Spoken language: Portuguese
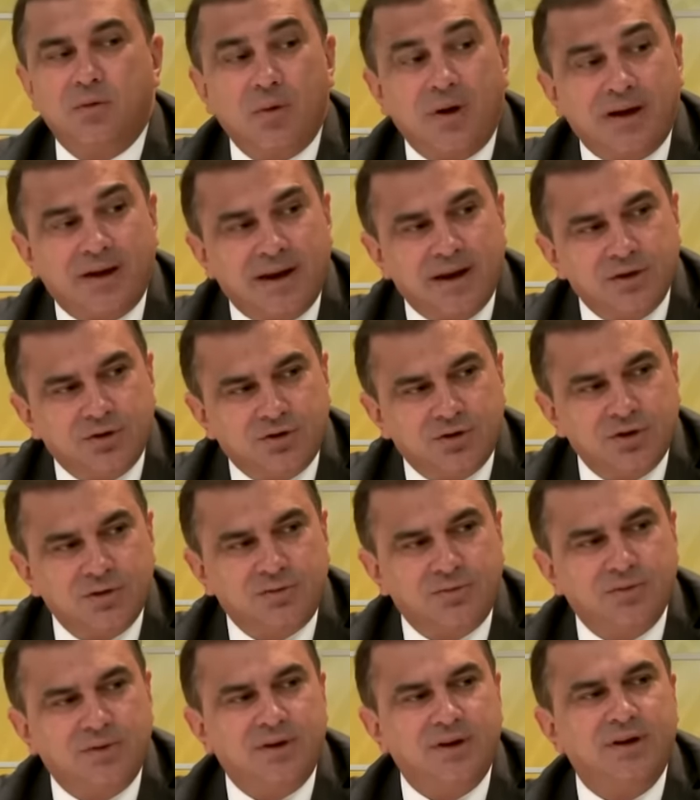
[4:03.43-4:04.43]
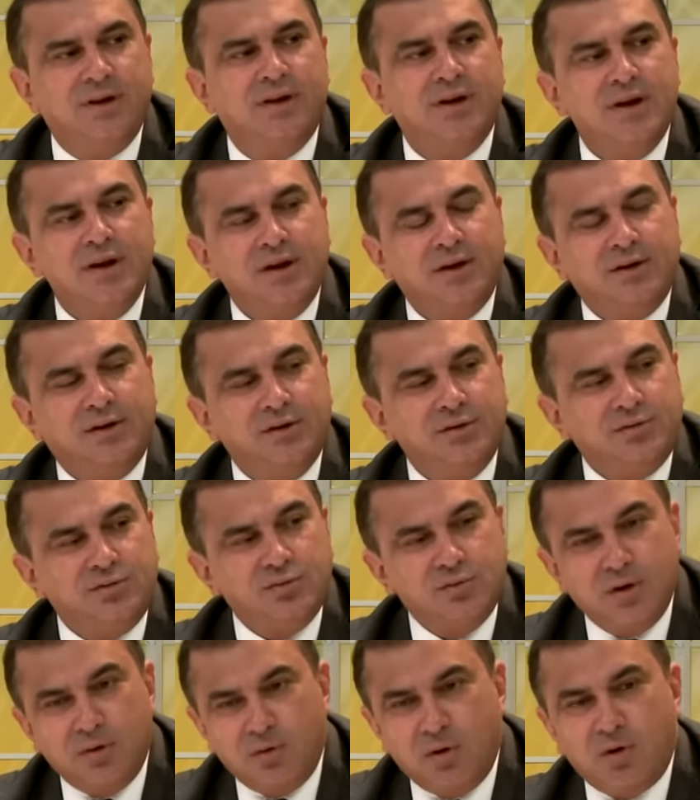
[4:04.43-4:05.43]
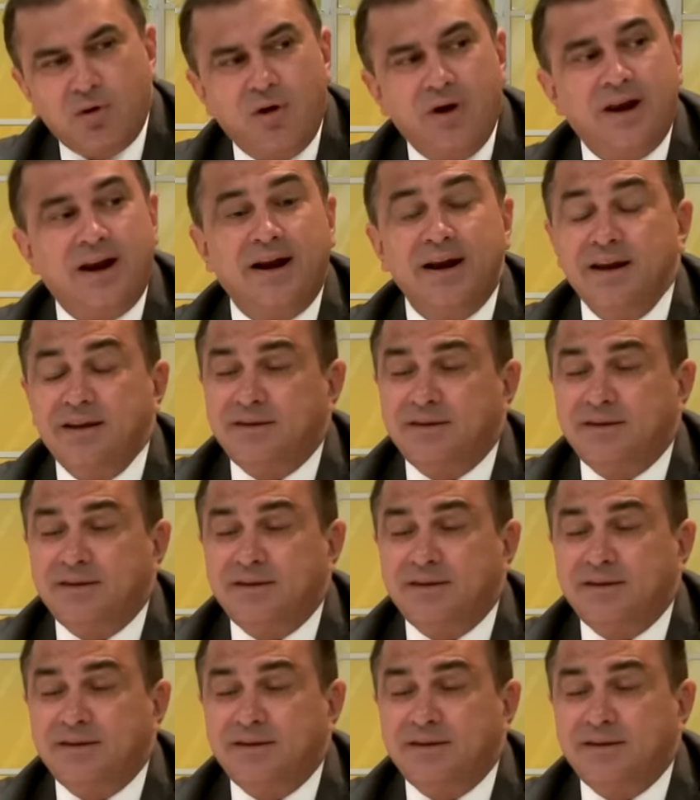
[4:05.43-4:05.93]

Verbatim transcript: Eu acredito que, que isso não ocorrerá.